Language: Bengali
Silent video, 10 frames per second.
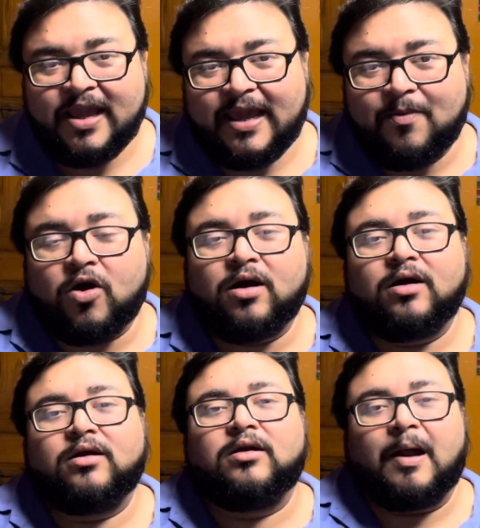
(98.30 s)
এবং
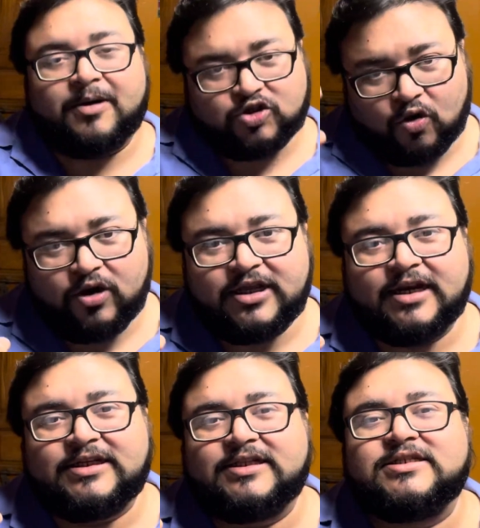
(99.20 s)
আমরা সকলেই জানি
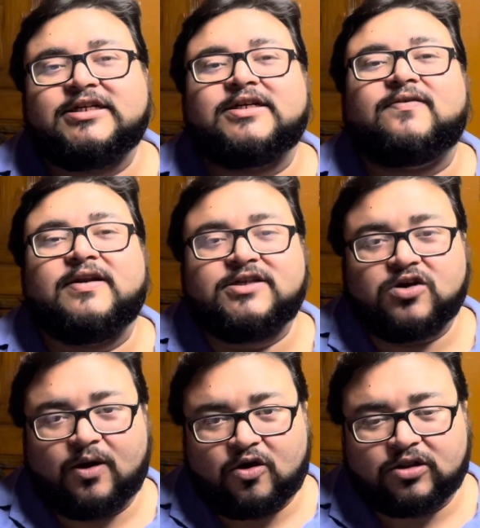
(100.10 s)
যেদিন টিকিট রিলিজ
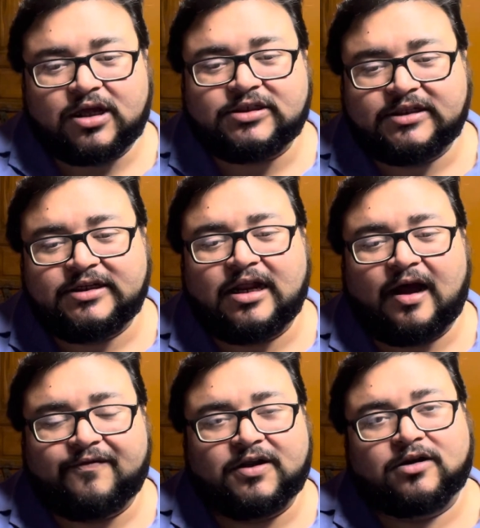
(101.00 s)
হওয়ার কথা সেদিন
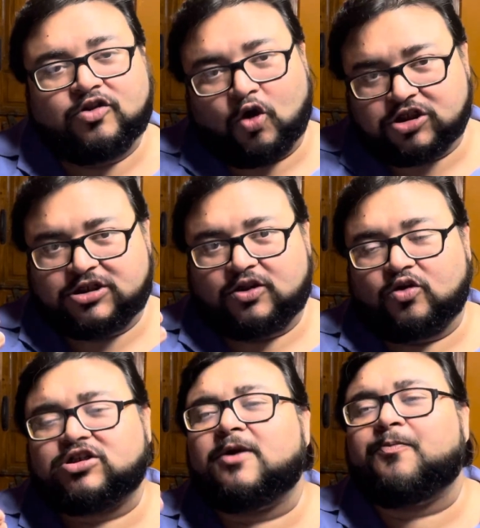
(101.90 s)
আফটার দশটা
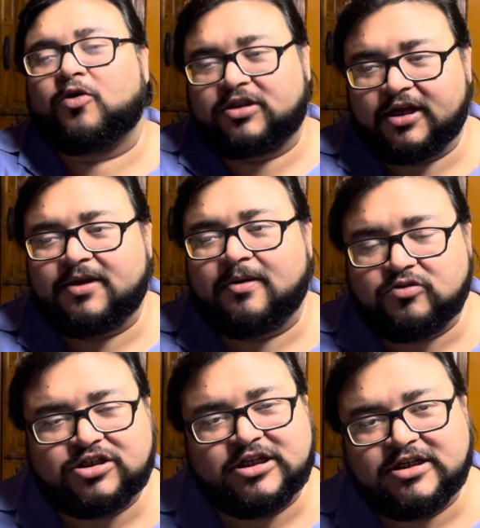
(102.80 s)
দশটার পর থেকেই মানুষ
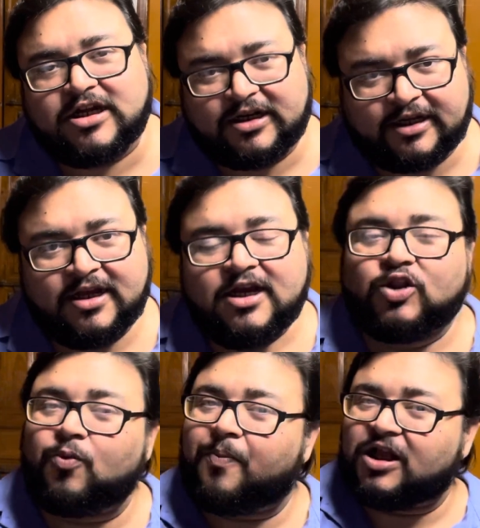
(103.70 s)
টিকিট কাটে
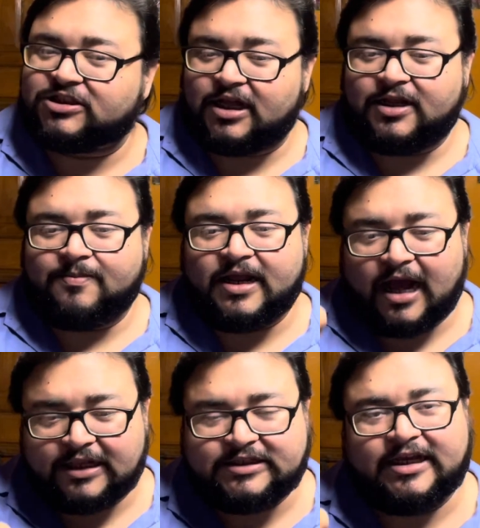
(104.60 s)
তো পাঁচ তারিখ মানে
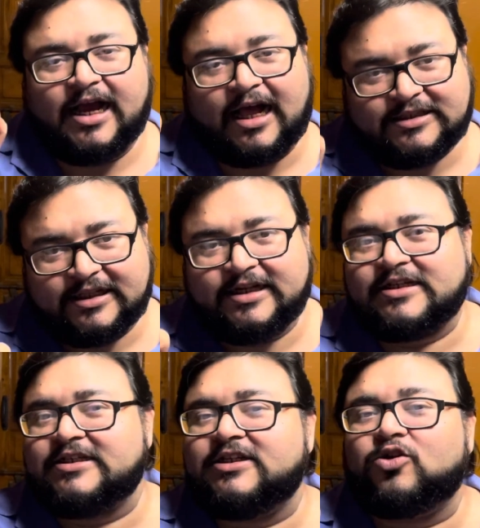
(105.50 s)
আজকে আজকে থেকে
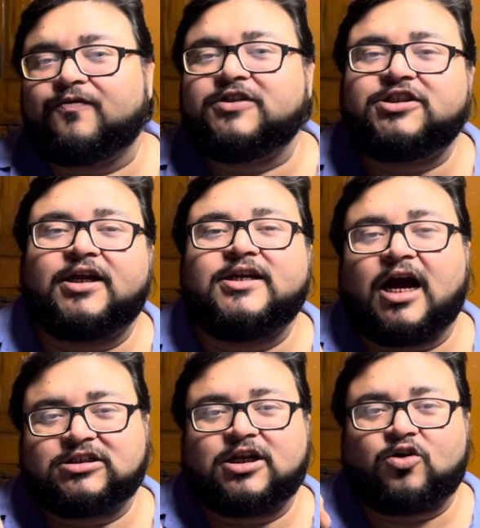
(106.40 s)
টিকিট অফিসিয়ালি
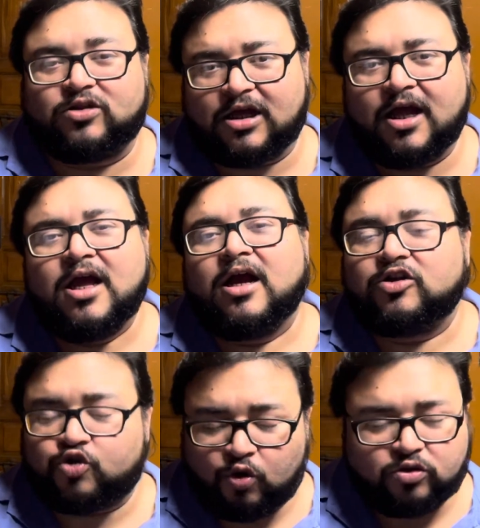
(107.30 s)
আসার কথা
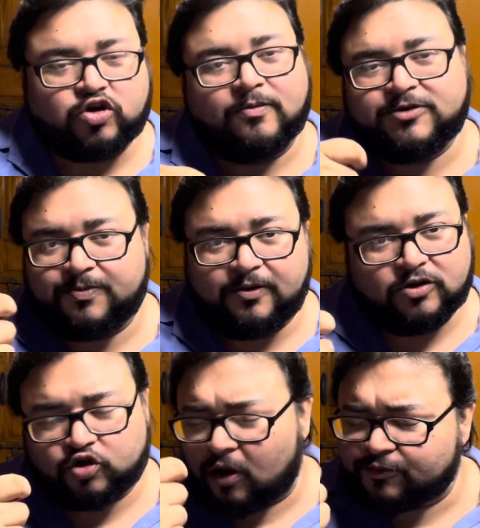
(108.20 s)
শো সব
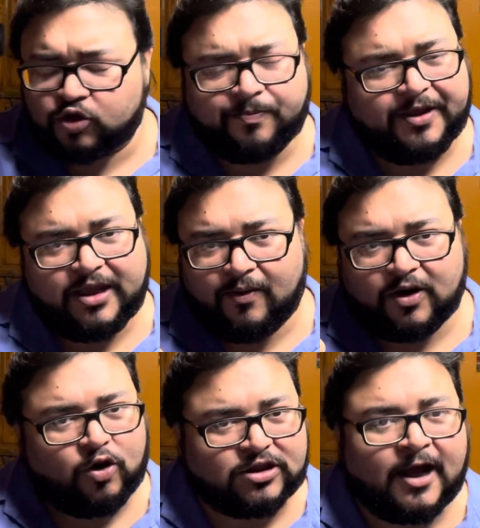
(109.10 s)
সব শো পেয়ে যাওয়ার
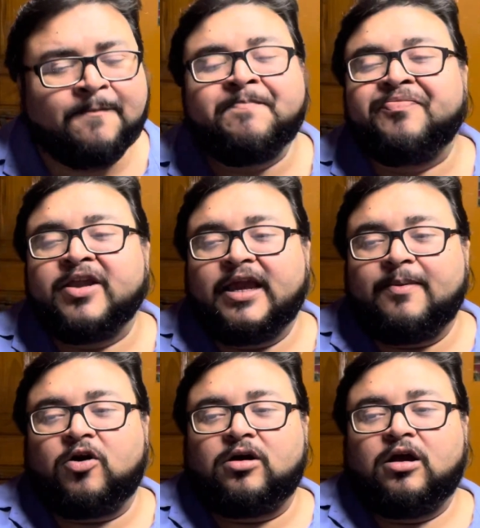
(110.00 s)
কথা এবং